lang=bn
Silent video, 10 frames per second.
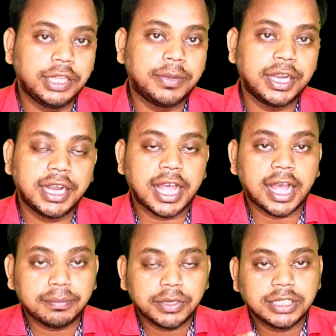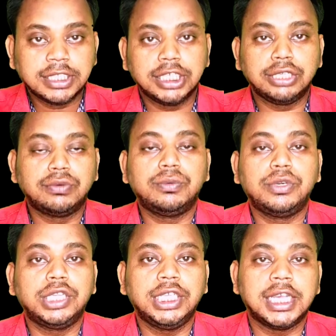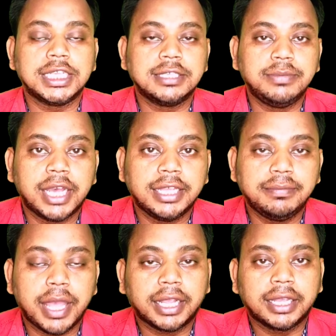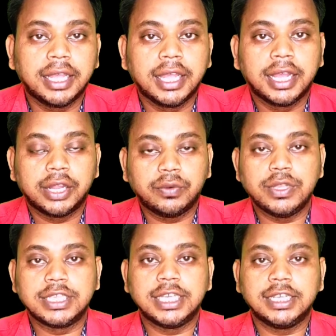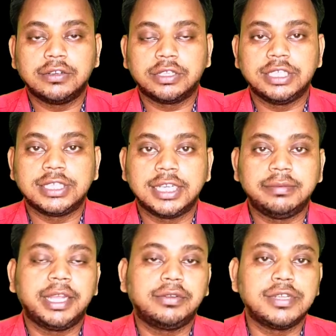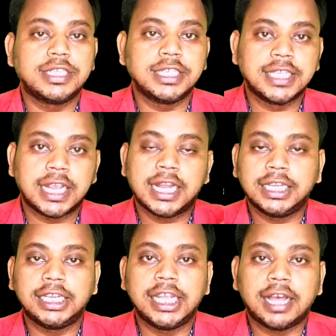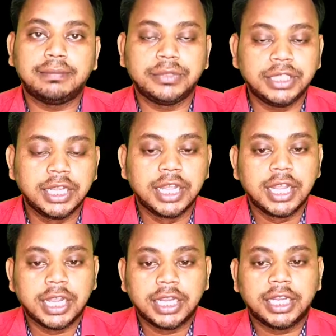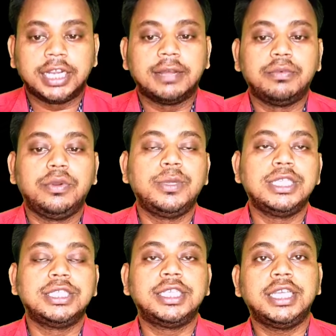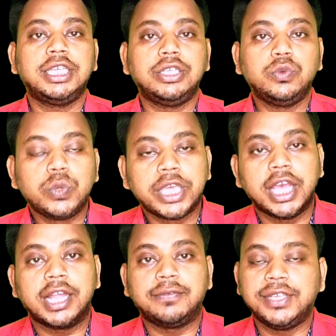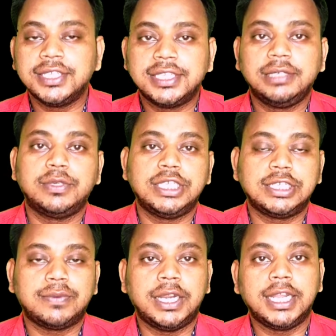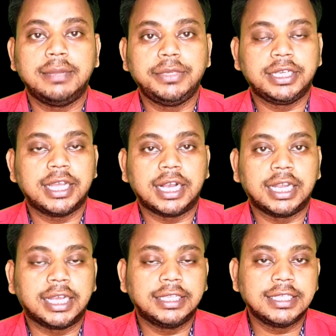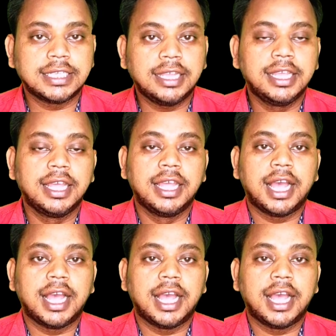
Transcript: করতে পারেন আপনার যে নিকটবর্তী এসবিআই ব্যাংক রয়েছে স্টেট ব্যাংক রয়েছে সেখানে গিয়ে আপনি এটা বলবেন যে ইউকেআর ফিক্সড ডিপোজিট ফান্ডে আমি টাকা রাখতে চাই